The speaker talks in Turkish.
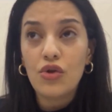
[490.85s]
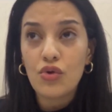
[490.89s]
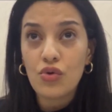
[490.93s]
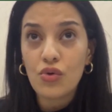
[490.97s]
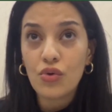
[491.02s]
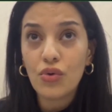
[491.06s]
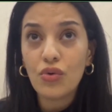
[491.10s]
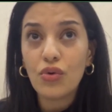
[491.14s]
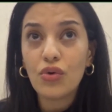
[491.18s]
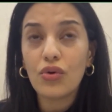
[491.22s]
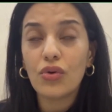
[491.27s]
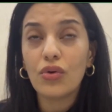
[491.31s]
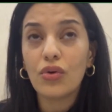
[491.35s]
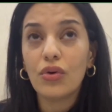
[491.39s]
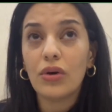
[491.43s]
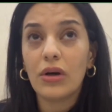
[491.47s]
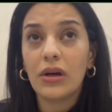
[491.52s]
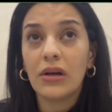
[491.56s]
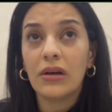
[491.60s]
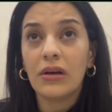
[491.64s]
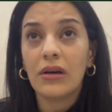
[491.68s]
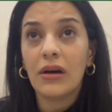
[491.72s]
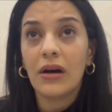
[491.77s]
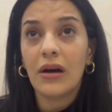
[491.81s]
Çünkü
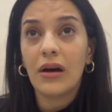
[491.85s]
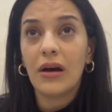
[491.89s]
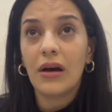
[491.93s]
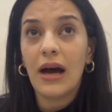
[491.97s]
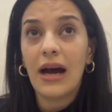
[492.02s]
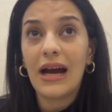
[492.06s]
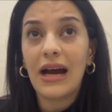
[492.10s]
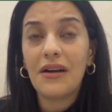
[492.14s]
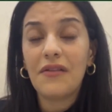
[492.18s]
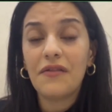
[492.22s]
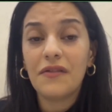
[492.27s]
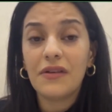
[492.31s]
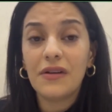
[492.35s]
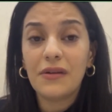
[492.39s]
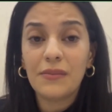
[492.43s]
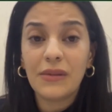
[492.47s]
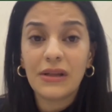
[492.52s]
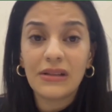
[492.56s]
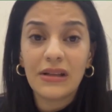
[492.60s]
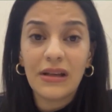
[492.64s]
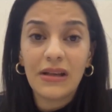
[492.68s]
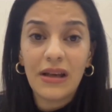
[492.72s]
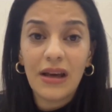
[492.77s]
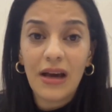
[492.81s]
e, her
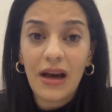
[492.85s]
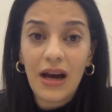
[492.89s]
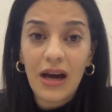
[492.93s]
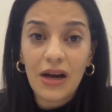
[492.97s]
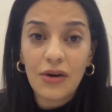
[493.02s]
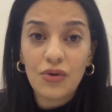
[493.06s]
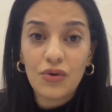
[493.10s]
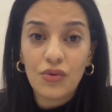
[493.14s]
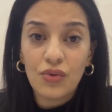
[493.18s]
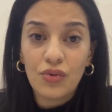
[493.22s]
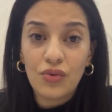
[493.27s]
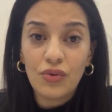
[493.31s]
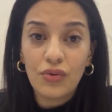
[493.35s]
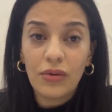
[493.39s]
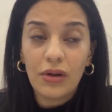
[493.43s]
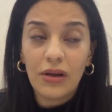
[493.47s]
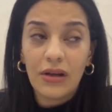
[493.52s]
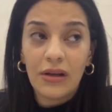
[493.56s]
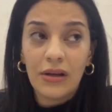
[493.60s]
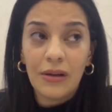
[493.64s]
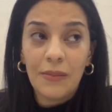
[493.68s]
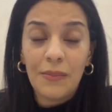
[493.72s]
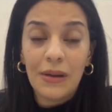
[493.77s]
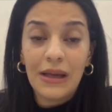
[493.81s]
firmadaki her ürün
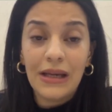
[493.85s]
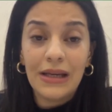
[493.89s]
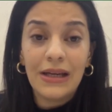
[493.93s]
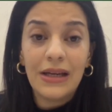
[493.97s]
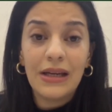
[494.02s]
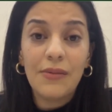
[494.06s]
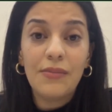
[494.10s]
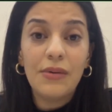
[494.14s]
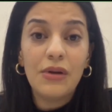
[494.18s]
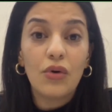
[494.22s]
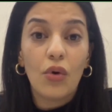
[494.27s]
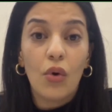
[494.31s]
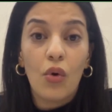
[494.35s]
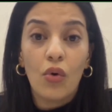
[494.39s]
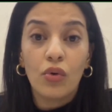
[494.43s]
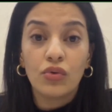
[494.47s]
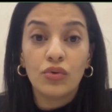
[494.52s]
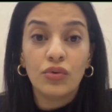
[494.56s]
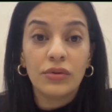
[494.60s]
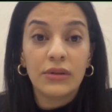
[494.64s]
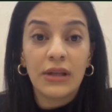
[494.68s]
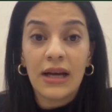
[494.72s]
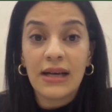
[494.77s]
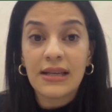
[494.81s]
e, belirli bir
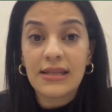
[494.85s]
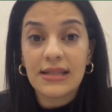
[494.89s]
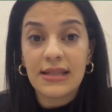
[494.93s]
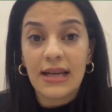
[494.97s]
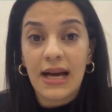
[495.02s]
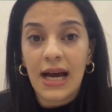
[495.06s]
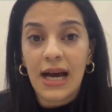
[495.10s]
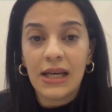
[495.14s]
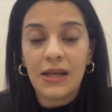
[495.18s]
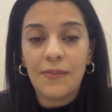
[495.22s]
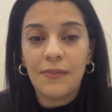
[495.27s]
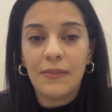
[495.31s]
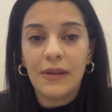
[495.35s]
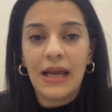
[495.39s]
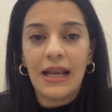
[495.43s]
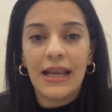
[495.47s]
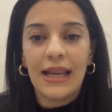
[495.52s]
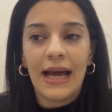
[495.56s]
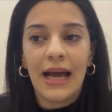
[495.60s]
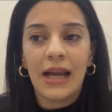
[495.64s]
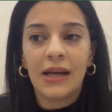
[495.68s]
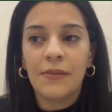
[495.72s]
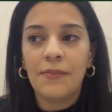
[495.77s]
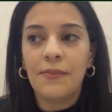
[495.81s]
olgunluğa sahip değil.
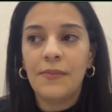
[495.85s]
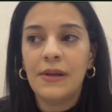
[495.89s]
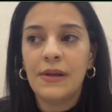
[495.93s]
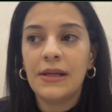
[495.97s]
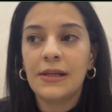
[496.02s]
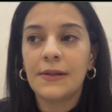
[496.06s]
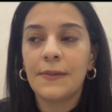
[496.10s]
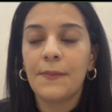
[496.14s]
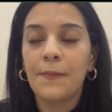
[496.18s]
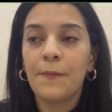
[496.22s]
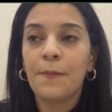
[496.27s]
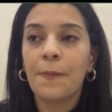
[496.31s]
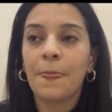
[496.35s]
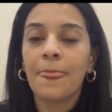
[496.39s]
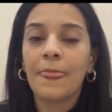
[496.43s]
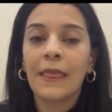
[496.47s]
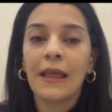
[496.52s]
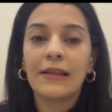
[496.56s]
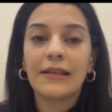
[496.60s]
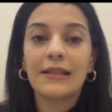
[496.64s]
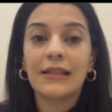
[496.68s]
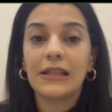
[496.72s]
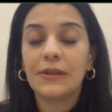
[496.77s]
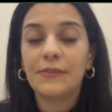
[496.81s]
Yani bir
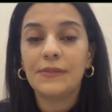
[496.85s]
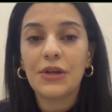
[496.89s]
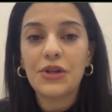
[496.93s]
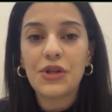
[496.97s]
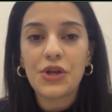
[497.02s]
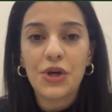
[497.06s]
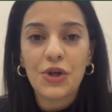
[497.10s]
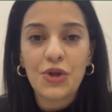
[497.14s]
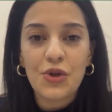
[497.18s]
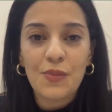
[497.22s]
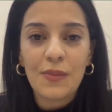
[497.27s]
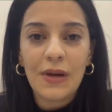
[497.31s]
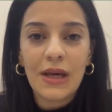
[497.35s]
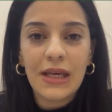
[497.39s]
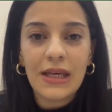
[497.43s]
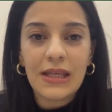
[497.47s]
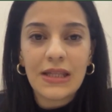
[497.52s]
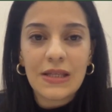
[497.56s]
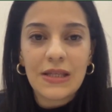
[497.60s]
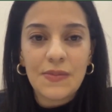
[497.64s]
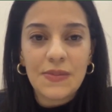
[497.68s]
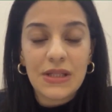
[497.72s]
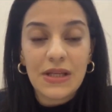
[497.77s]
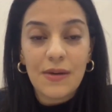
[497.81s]
takımda çalışmaya
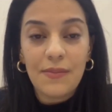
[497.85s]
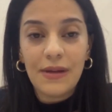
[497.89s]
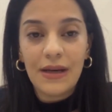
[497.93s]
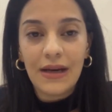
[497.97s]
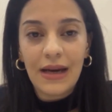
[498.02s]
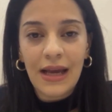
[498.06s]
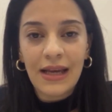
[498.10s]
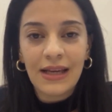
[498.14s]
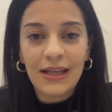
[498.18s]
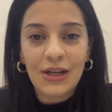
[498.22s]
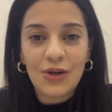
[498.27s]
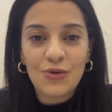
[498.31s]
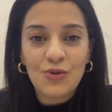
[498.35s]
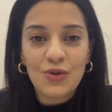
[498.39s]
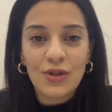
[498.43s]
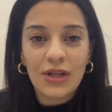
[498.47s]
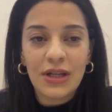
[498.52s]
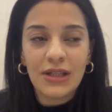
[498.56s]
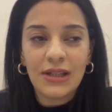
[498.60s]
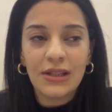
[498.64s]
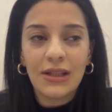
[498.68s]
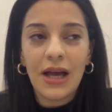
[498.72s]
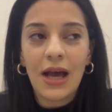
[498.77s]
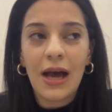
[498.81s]
gittiğimizde bir ekran
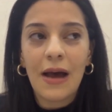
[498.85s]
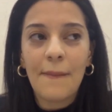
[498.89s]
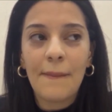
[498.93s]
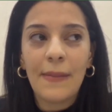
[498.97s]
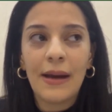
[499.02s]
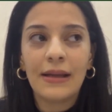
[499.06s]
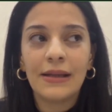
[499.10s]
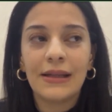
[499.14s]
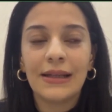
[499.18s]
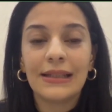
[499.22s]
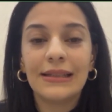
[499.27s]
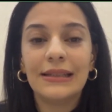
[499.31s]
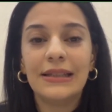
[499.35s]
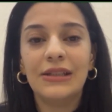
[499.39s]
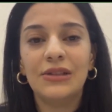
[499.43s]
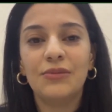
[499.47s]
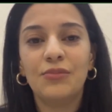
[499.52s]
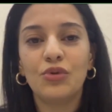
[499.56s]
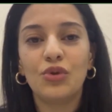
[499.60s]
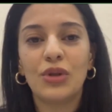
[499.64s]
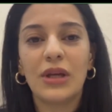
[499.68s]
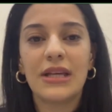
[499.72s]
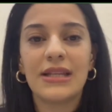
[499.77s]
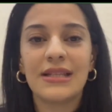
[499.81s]
üzerinde hemen hadi
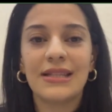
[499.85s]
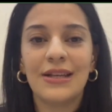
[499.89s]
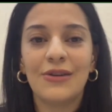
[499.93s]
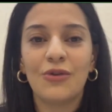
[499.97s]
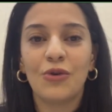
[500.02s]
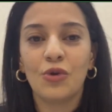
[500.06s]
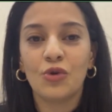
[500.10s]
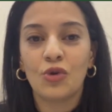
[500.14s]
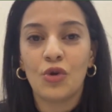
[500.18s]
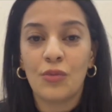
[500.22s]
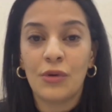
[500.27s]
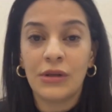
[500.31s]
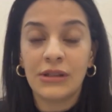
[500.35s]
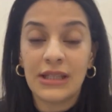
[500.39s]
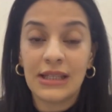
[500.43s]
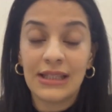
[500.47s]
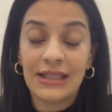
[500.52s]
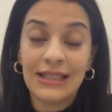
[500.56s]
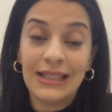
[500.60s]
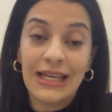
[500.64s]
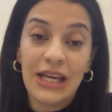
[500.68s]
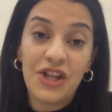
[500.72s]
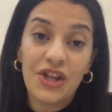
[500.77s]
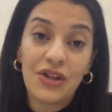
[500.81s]
bu testleri
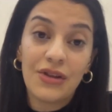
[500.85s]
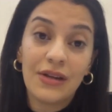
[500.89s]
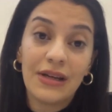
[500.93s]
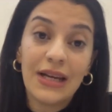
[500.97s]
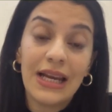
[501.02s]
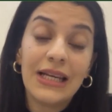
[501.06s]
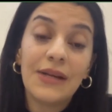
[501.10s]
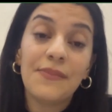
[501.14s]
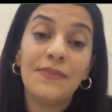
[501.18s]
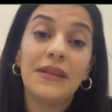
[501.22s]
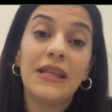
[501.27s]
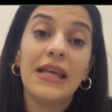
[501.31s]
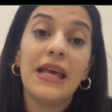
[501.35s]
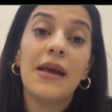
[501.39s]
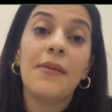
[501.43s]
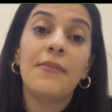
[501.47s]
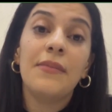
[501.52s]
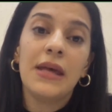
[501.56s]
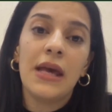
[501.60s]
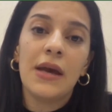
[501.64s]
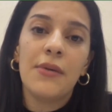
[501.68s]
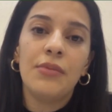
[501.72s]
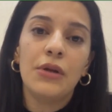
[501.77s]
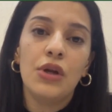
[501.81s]
otomatikleştirelim
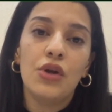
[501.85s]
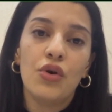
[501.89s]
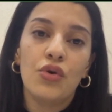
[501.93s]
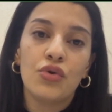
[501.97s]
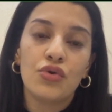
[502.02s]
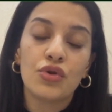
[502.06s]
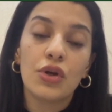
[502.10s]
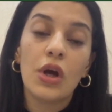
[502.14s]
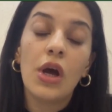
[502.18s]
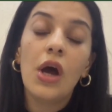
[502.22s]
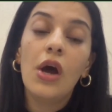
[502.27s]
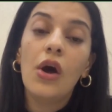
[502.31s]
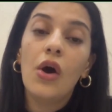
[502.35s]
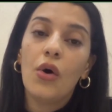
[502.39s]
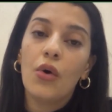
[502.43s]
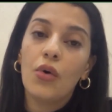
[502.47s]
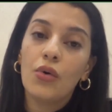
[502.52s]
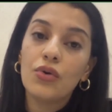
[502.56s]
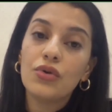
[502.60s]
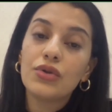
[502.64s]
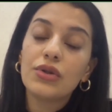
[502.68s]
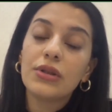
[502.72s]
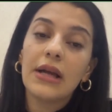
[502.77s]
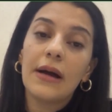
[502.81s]
diyemeyebiliyoruz.
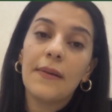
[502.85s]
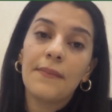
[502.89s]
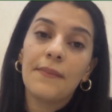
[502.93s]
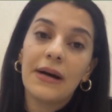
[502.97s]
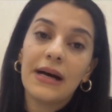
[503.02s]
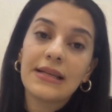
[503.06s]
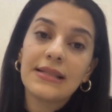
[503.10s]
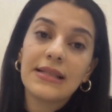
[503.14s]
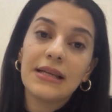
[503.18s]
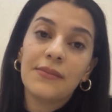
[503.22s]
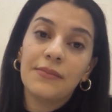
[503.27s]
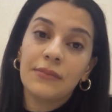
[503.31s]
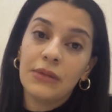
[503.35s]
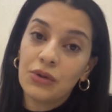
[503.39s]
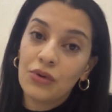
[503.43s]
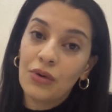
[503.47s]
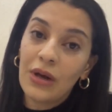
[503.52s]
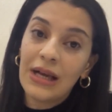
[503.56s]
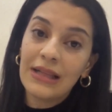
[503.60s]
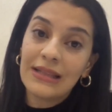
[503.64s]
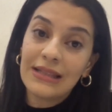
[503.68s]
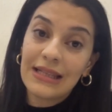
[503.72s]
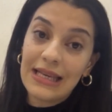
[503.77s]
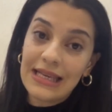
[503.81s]
O yüzden bazen
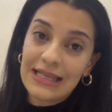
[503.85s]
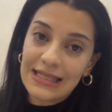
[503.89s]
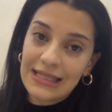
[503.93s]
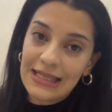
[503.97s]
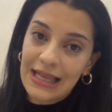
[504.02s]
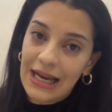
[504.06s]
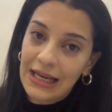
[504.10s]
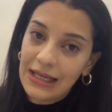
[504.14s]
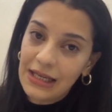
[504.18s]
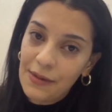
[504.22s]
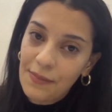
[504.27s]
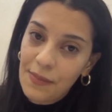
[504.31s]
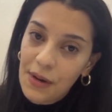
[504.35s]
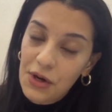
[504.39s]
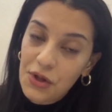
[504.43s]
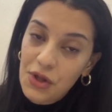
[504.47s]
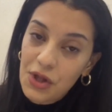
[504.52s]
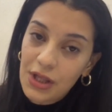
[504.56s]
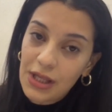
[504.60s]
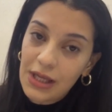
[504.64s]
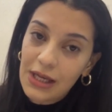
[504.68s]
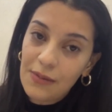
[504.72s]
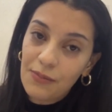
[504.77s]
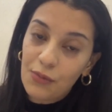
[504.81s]
manuel testlerle
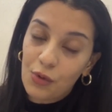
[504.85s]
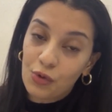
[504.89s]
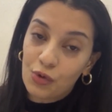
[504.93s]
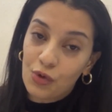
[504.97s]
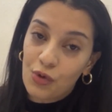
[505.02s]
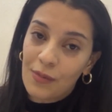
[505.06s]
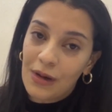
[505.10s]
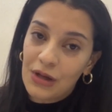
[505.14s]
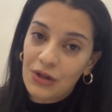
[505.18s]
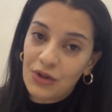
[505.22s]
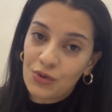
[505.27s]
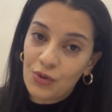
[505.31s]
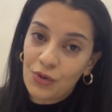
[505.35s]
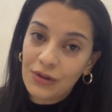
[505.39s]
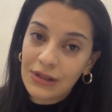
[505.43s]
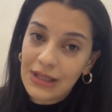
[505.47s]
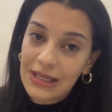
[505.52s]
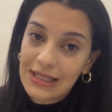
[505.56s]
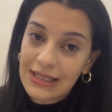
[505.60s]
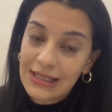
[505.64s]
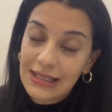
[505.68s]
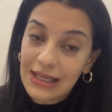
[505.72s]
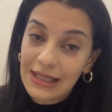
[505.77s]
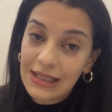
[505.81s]
başlayıp otomasyon
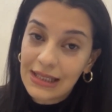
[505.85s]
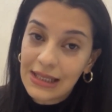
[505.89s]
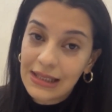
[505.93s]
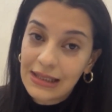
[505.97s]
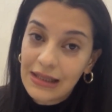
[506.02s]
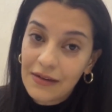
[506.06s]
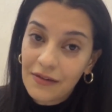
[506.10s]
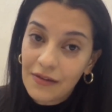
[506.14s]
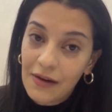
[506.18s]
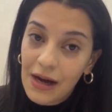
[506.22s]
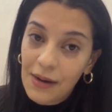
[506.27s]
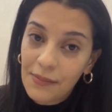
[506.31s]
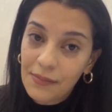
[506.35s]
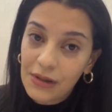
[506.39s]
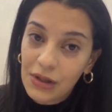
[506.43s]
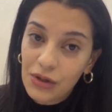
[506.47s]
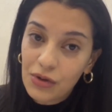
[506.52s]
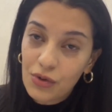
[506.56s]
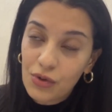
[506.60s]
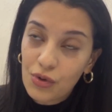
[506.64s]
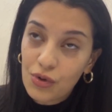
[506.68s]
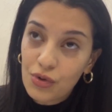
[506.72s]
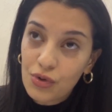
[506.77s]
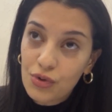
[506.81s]
testleriyle devam
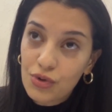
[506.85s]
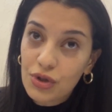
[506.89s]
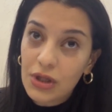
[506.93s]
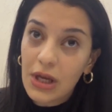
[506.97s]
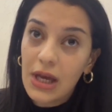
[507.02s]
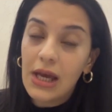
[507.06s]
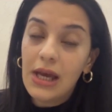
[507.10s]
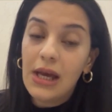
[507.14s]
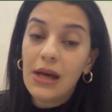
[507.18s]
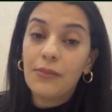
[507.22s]
ediyoruz.